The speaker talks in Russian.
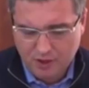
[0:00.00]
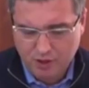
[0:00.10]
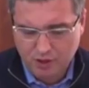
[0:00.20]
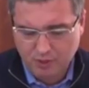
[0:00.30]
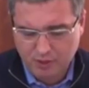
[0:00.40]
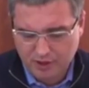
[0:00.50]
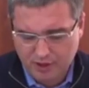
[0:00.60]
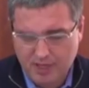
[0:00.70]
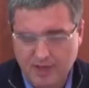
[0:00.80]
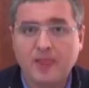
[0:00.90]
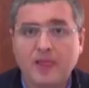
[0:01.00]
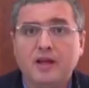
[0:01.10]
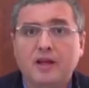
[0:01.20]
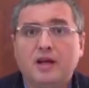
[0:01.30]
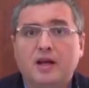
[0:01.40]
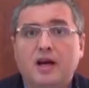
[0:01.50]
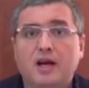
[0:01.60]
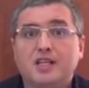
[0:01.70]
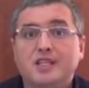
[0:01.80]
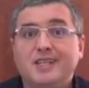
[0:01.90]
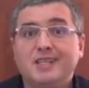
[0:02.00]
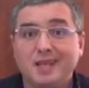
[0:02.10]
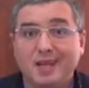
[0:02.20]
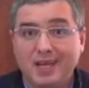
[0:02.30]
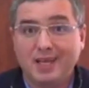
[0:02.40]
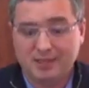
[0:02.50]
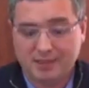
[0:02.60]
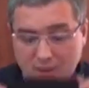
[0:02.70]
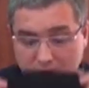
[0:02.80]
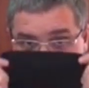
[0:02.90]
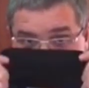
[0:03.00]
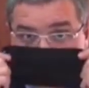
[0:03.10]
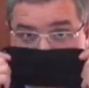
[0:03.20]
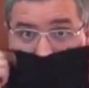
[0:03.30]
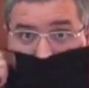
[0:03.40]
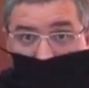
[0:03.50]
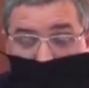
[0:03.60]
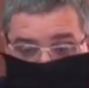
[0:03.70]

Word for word: значит, по цене 6 э, лей за одну маску.